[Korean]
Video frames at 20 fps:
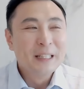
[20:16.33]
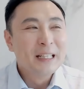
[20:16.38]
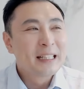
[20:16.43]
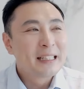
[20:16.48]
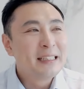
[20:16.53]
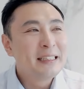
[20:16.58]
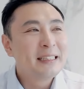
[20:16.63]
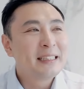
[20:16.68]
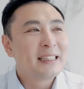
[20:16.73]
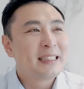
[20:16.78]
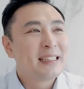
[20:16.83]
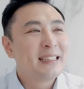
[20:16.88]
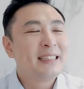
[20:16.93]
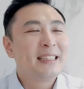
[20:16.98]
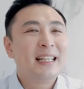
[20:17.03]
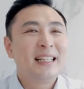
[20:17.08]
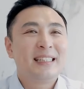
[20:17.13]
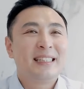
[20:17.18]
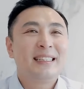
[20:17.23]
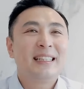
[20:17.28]
그,
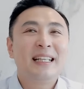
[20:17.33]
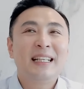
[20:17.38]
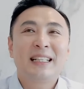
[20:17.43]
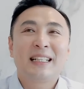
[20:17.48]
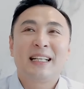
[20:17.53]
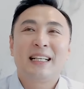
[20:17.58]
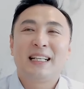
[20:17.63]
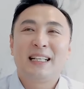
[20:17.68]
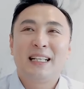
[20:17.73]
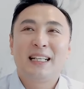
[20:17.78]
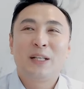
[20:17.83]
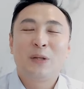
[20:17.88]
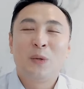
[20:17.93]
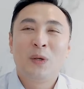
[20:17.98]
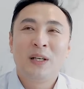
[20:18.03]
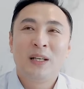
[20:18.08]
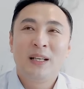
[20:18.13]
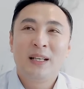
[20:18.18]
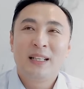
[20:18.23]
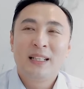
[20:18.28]
그때 시대가,
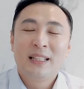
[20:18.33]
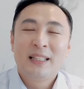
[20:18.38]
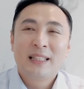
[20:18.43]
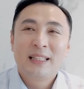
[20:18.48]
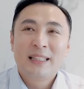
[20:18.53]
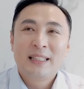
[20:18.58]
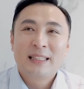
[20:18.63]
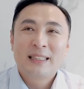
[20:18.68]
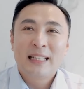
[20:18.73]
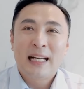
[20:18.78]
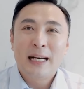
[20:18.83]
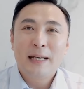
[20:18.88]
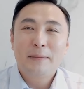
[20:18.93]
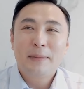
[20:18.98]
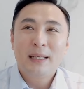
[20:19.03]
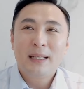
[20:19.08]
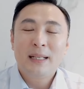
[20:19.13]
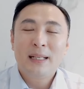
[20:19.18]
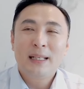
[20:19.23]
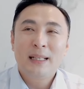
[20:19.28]
원래,
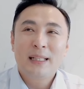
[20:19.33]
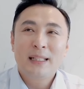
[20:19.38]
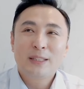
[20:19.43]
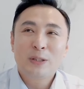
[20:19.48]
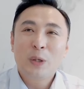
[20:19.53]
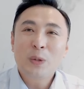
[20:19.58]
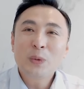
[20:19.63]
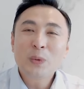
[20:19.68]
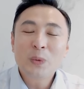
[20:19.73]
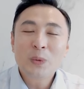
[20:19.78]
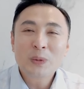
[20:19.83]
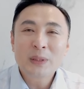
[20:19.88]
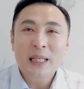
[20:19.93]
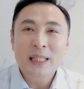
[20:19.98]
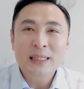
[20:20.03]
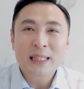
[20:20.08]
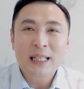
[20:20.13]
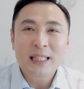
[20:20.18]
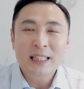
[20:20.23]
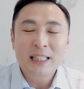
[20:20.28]
남아 선호
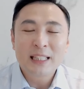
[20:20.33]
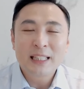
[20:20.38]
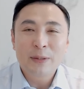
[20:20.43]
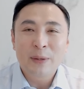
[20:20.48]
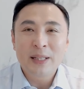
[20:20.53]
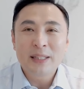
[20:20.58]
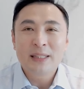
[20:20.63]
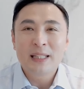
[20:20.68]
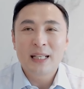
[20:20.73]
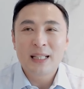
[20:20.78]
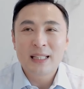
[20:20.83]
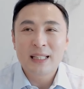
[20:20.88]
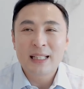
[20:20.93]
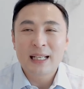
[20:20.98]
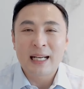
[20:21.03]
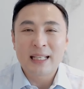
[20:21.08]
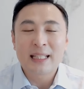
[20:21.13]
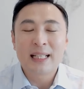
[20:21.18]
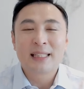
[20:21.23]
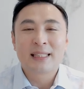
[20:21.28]
사상이 굉장히
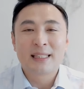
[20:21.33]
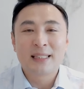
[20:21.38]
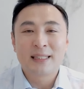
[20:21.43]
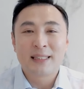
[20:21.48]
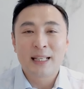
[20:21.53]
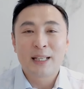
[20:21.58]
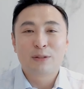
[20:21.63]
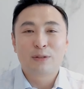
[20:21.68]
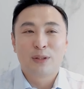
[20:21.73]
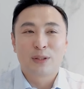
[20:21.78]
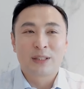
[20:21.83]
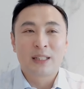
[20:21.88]
강했을 때고요.